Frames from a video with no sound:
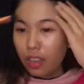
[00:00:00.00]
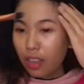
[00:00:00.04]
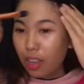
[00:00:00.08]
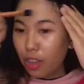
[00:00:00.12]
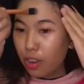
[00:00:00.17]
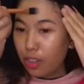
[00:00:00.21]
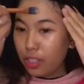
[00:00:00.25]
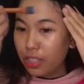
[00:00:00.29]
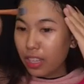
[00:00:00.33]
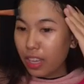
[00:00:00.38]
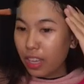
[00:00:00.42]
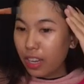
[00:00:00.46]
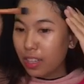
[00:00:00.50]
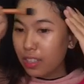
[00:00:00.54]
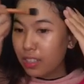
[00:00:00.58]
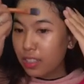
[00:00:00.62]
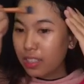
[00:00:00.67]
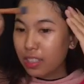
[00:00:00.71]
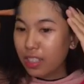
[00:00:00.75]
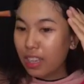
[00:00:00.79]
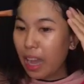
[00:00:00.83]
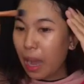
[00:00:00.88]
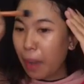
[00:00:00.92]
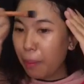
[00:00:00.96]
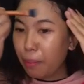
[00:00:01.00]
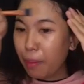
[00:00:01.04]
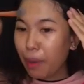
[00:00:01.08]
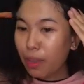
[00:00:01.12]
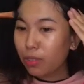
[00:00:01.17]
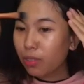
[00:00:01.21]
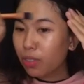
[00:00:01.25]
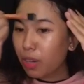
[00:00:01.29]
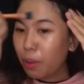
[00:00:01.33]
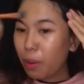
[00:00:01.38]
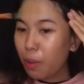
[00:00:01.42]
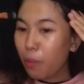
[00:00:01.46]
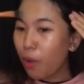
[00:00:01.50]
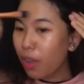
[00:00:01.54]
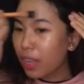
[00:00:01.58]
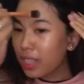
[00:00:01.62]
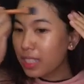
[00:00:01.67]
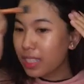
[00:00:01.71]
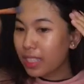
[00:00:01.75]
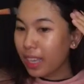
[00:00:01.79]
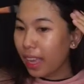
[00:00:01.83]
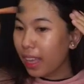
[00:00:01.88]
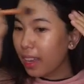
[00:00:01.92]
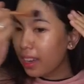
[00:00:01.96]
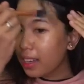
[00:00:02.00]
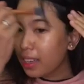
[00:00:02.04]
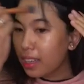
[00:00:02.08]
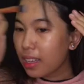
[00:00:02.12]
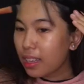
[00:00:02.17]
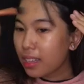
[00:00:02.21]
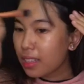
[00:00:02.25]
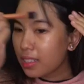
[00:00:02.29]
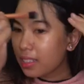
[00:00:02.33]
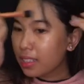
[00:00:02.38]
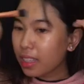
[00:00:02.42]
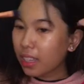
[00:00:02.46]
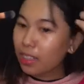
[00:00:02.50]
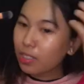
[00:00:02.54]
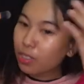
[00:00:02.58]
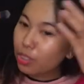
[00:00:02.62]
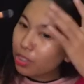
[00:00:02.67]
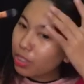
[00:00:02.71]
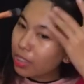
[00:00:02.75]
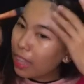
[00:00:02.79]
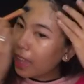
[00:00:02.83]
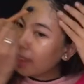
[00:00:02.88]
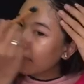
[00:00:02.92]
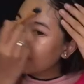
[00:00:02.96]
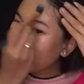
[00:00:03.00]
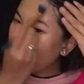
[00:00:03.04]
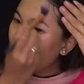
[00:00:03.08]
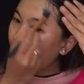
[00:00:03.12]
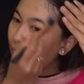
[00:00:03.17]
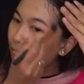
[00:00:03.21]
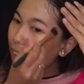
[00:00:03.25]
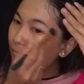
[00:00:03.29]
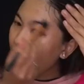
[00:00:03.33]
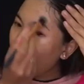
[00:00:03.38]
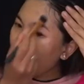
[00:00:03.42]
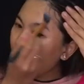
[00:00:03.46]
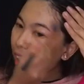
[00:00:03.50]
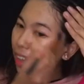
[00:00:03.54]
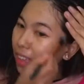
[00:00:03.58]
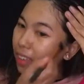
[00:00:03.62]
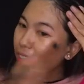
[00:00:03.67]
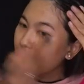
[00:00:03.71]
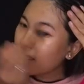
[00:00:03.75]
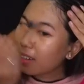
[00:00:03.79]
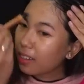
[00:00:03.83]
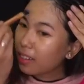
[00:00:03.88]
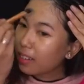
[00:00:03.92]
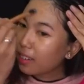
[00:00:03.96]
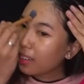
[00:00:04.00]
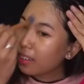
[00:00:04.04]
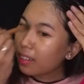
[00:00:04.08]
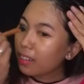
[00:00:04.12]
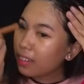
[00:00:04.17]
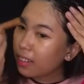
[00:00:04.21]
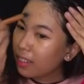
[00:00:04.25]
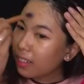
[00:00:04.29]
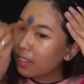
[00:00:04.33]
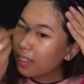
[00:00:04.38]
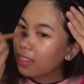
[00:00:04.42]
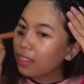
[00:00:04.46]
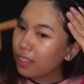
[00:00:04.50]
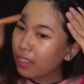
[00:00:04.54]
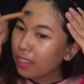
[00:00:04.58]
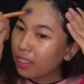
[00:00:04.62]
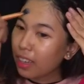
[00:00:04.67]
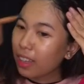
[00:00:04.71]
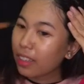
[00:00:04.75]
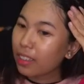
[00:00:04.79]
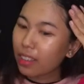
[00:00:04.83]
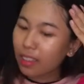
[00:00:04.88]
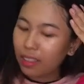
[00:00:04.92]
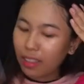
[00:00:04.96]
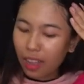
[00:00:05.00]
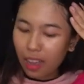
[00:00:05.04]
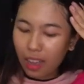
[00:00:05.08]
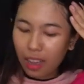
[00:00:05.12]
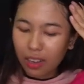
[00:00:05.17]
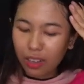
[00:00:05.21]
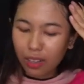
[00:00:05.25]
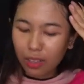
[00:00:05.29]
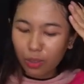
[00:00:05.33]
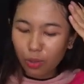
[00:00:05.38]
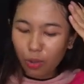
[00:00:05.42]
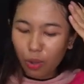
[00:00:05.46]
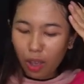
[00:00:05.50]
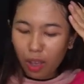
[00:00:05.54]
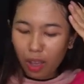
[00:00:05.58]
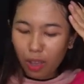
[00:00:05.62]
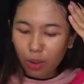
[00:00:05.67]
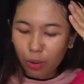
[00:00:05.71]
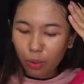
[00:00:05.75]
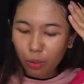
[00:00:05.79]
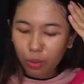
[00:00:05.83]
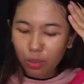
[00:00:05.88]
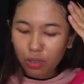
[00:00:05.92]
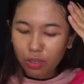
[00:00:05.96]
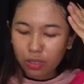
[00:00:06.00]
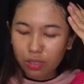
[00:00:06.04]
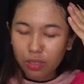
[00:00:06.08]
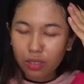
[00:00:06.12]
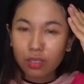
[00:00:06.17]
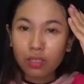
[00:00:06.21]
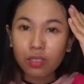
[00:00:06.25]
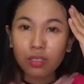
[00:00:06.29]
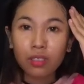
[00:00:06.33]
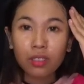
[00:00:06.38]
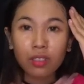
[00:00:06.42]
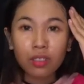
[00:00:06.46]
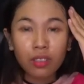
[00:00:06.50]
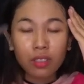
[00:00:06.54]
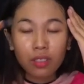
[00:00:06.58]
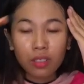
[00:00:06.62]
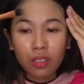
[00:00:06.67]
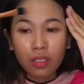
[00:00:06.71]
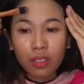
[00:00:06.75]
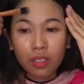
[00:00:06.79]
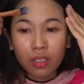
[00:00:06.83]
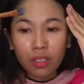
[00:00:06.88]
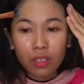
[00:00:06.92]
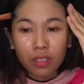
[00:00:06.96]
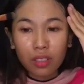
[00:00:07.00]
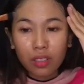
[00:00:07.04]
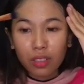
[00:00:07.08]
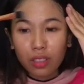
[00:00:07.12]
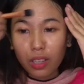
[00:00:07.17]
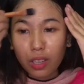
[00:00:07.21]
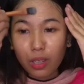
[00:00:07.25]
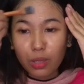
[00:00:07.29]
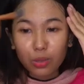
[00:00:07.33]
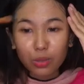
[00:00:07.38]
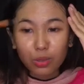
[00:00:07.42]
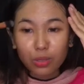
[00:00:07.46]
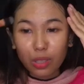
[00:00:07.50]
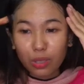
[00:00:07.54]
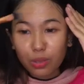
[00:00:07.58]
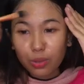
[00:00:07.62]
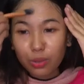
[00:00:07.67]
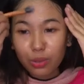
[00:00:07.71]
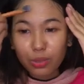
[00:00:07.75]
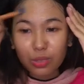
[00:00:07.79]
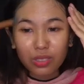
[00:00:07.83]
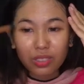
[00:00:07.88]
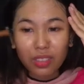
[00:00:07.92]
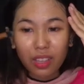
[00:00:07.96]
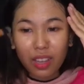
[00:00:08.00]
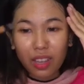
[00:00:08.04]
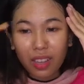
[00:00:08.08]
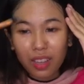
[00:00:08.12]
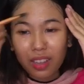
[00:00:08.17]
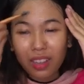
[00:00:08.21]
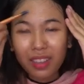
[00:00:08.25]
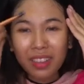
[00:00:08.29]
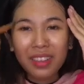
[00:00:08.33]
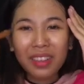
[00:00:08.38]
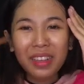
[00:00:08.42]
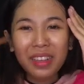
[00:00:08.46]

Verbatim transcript: kalau challenge gampang tuh namanya bukan challenge yang itu tantangan jadi tantangan itu harus nggak susah-susah